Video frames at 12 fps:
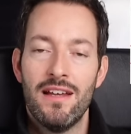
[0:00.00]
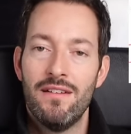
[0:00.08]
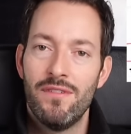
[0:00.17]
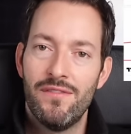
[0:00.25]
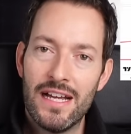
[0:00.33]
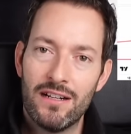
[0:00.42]

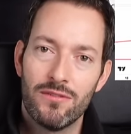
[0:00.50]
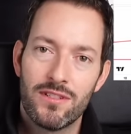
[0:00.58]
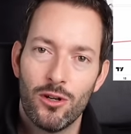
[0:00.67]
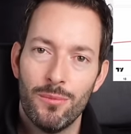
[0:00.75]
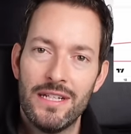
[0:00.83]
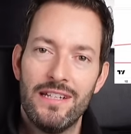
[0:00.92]
Wir werden uns
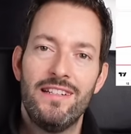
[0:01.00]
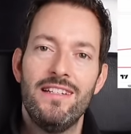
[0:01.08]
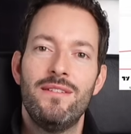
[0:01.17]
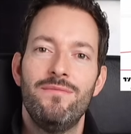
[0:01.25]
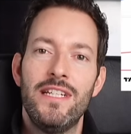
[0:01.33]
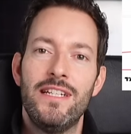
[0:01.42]
somit in
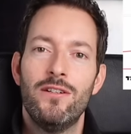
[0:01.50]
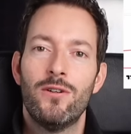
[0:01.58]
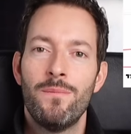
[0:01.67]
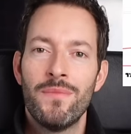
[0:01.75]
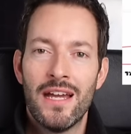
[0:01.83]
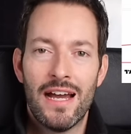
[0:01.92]
diesem
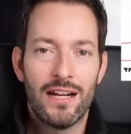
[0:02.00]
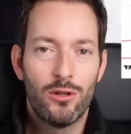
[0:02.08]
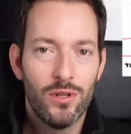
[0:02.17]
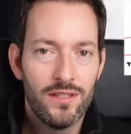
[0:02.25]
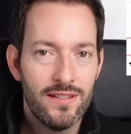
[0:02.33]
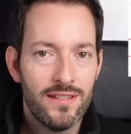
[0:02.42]
Video ein
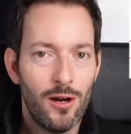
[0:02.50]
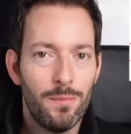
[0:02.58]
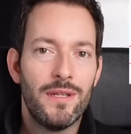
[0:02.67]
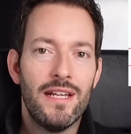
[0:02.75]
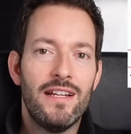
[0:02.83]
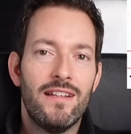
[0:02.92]
kurzes
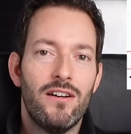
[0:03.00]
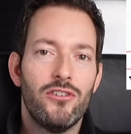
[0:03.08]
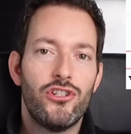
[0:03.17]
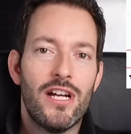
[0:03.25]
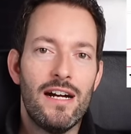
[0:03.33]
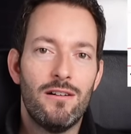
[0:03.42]
Update
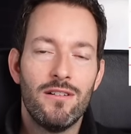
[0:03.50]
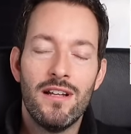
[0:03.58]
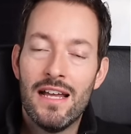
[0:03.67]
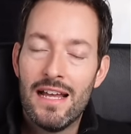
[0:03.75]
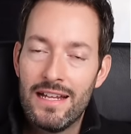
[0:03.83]
anschauen.